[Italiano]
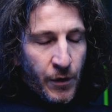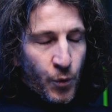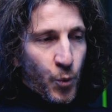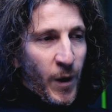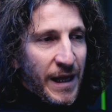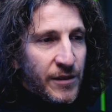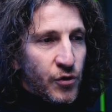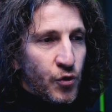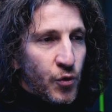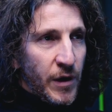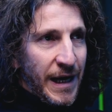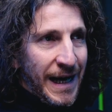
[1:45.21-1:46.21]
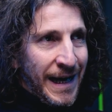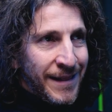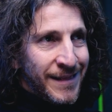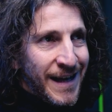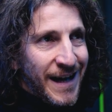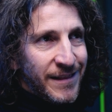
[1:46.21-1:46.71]
Quando
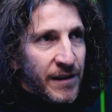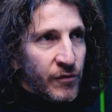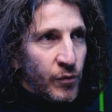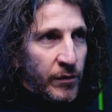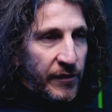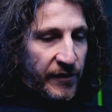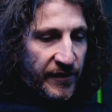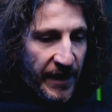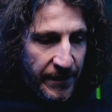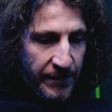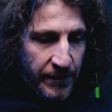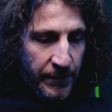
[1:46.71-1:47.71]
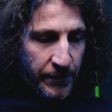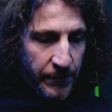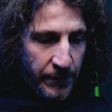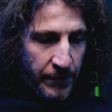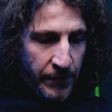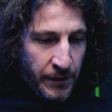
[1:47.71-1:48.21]
andate sul set,
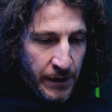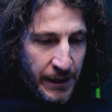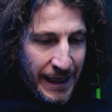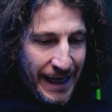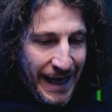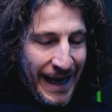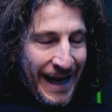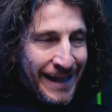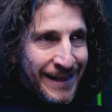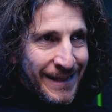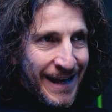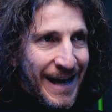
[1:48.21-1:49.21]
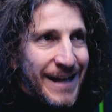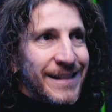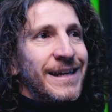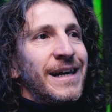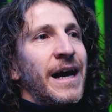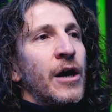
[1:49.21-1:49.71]

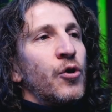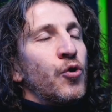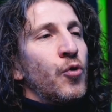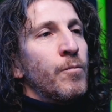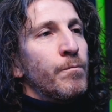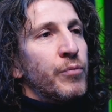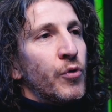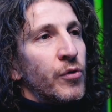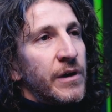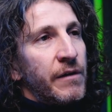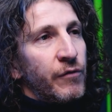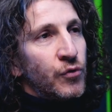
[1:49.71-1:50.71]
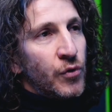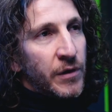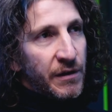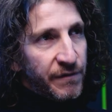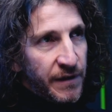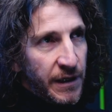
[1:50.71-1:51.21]
andate a comporre
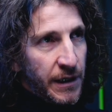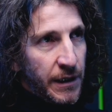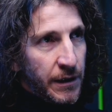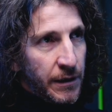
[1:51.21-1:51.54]
fotografie.